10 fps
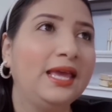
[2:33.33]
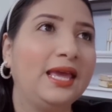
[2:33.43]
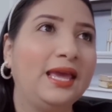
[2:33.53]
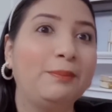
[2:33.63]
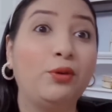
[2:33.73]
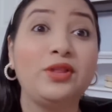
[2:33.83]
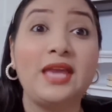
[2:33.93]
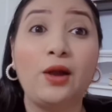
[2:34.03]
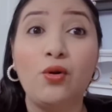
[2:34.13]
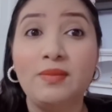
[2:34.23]
Eh,
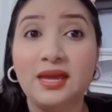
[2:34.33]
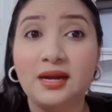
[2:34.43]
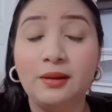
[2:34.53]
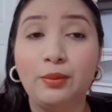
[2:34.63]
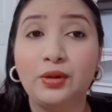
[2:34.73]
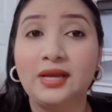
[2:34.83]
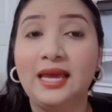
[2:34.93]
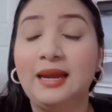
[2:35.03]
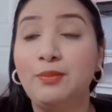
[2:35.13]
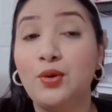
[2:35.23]
podía comer
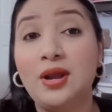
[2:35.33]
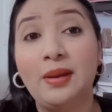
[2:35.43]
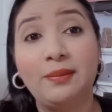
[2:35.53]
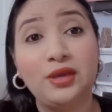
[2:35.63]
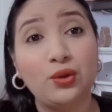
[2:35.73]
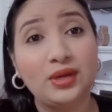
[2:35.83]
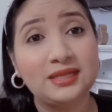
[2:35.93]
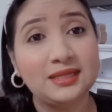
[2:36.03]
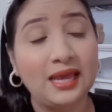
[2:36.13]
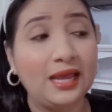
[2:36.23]
porque el problema mío
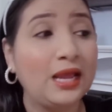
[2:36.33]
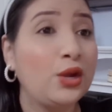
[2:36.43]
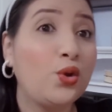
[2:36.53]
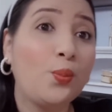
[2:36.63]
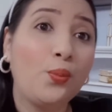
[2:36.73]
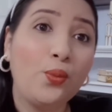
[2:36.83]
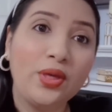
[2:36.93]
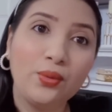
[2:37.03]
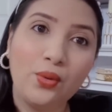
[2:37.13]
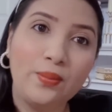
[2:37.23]
es que no
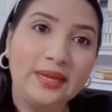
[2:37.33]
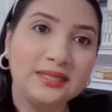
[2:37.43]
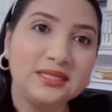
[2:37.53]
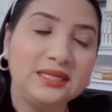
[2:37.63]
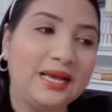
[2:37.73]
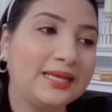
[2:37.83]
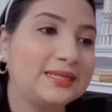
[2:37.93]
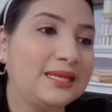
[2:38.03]
puedo comer, chicas.